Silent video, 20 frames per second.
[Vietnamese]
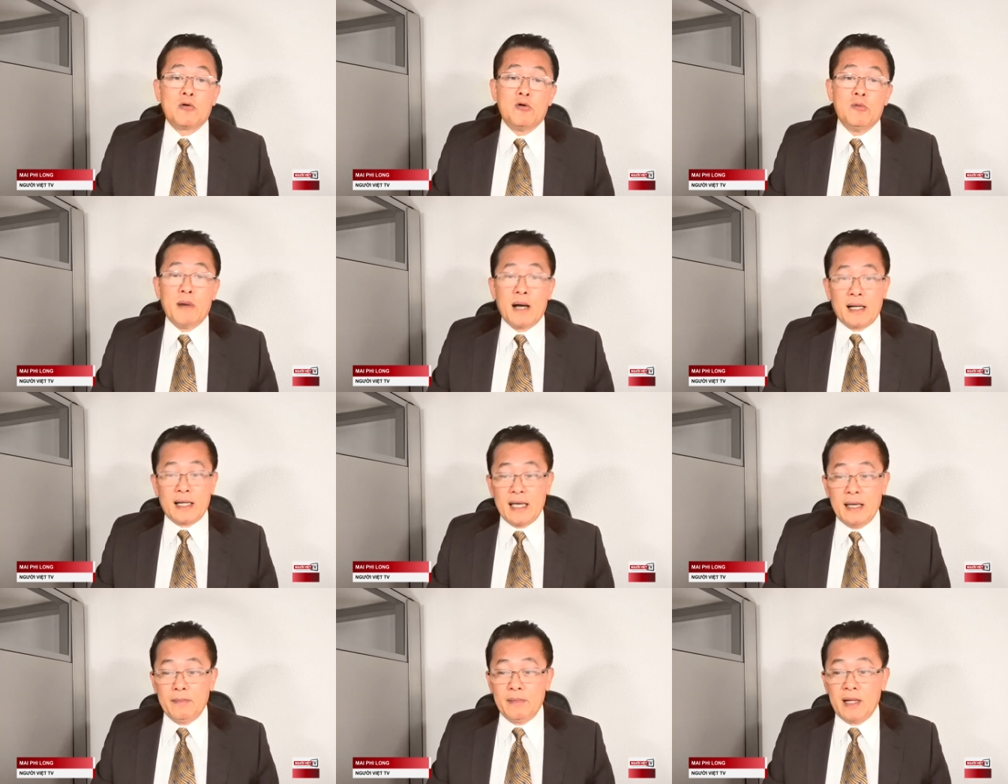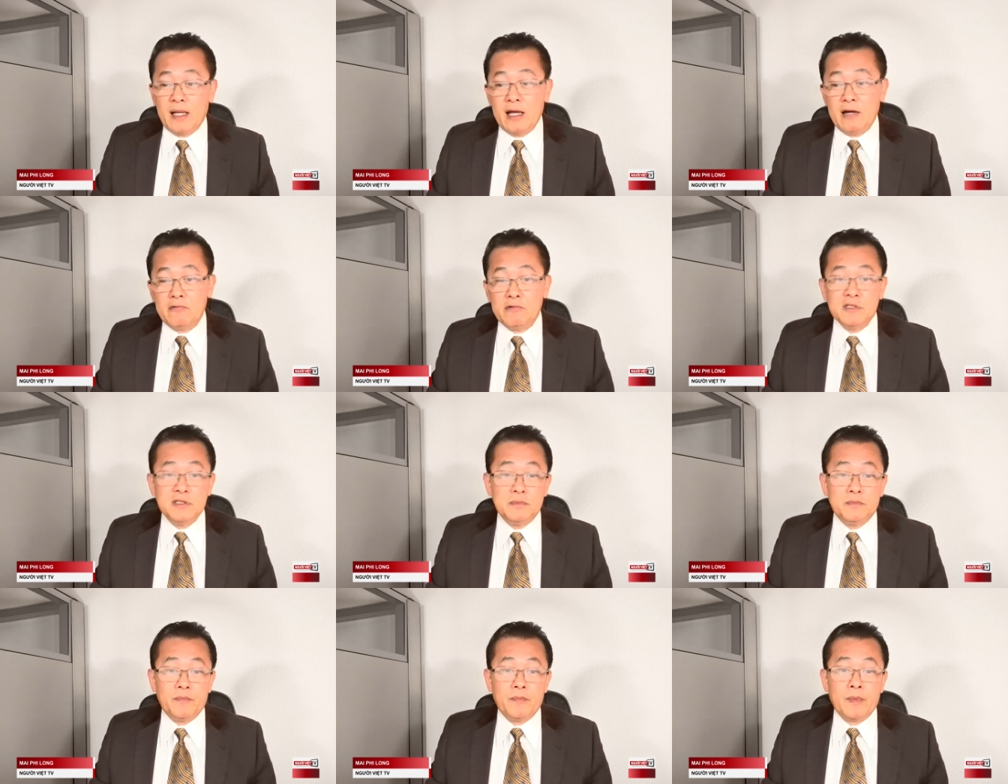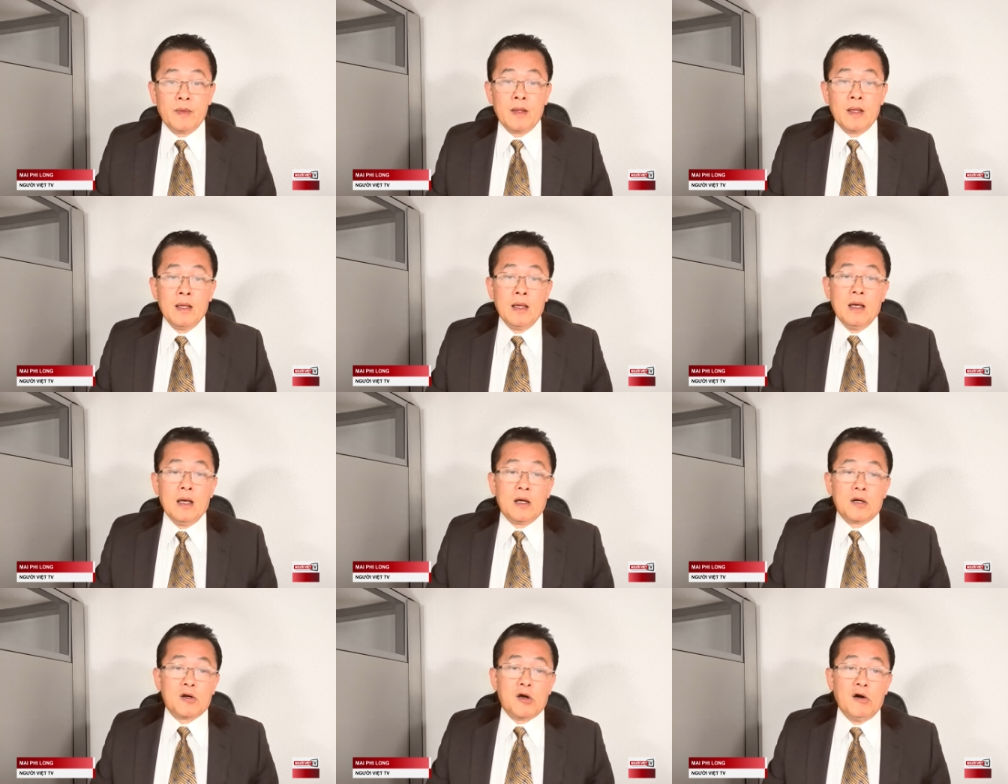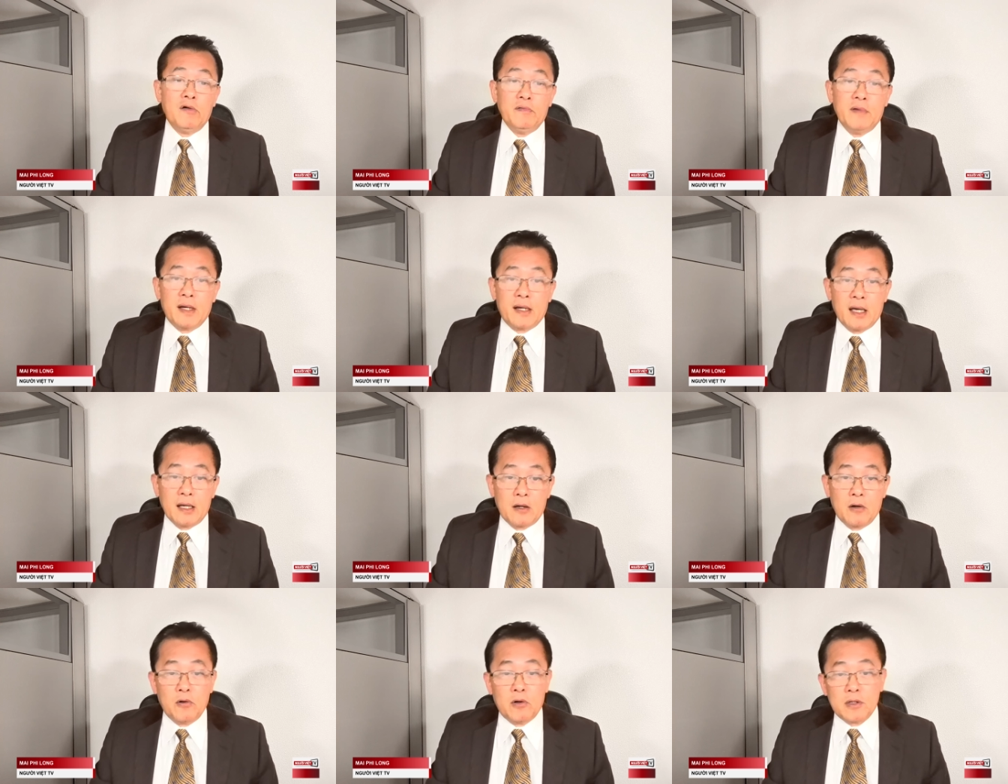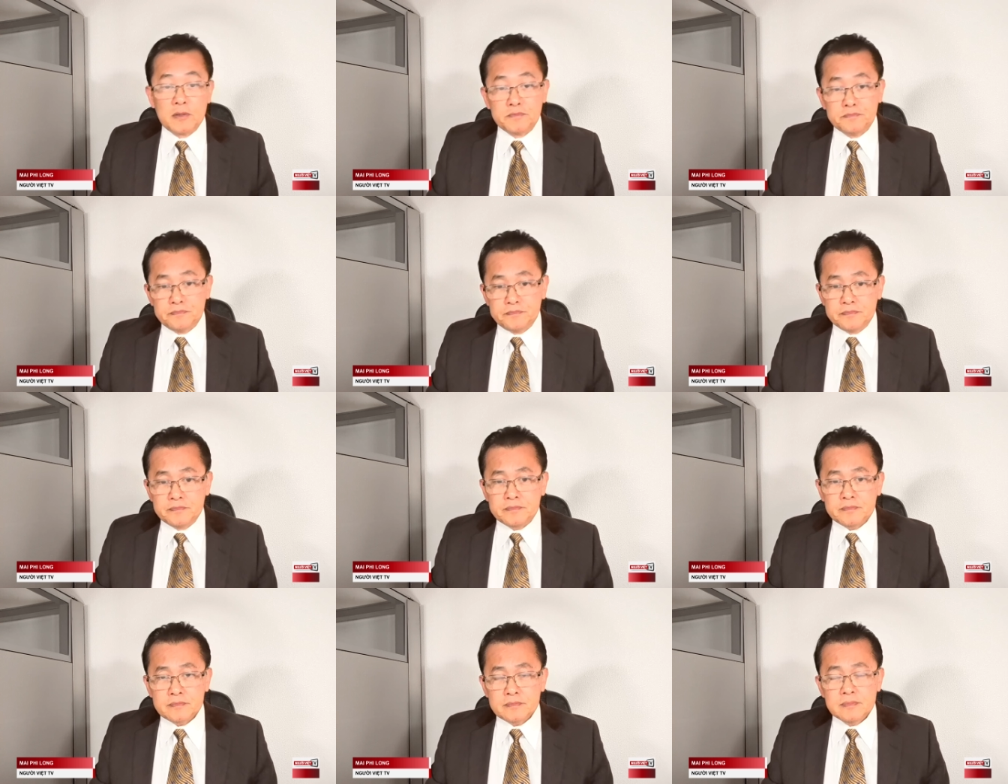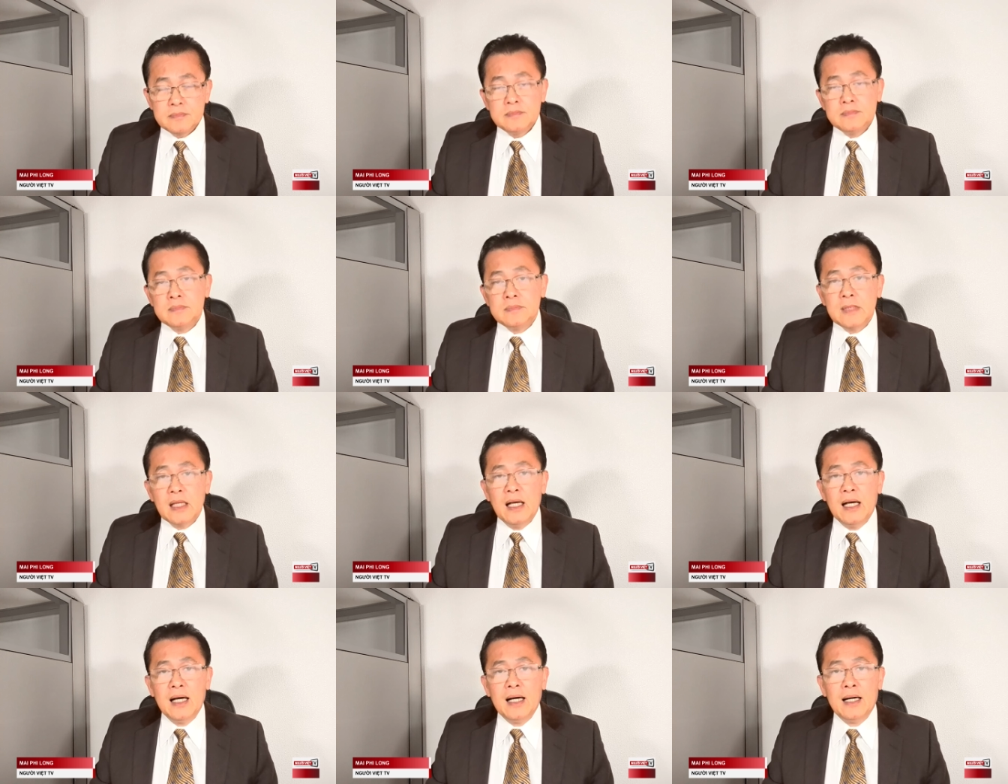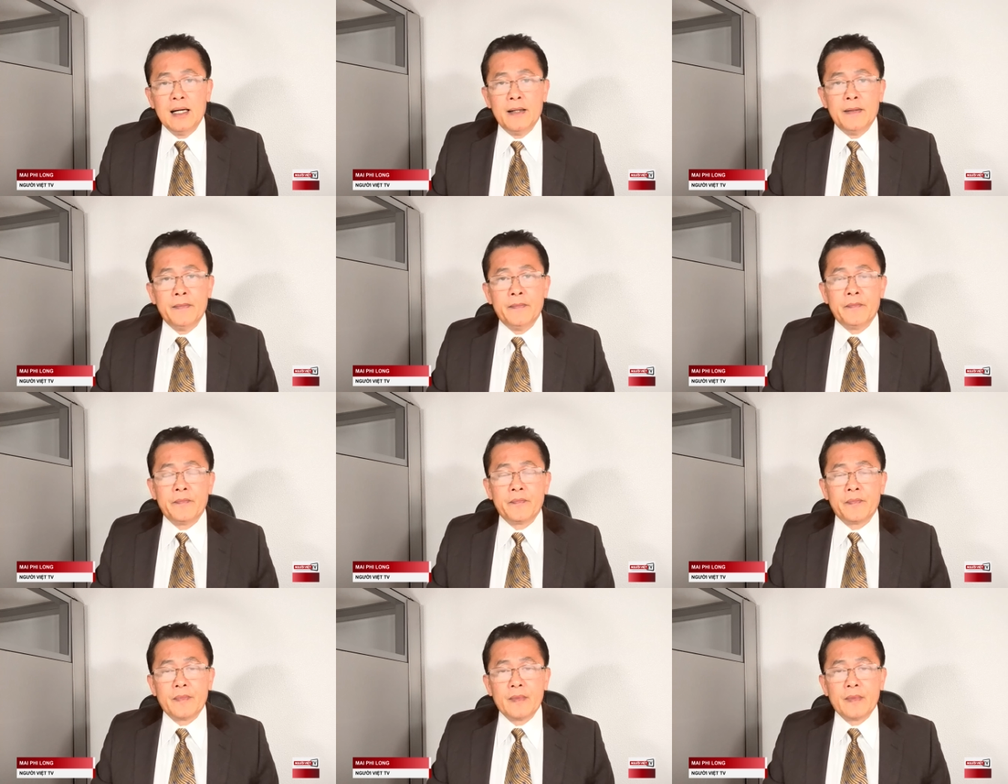mạnh của bà Kamala Harris nói về cái cuộc uh,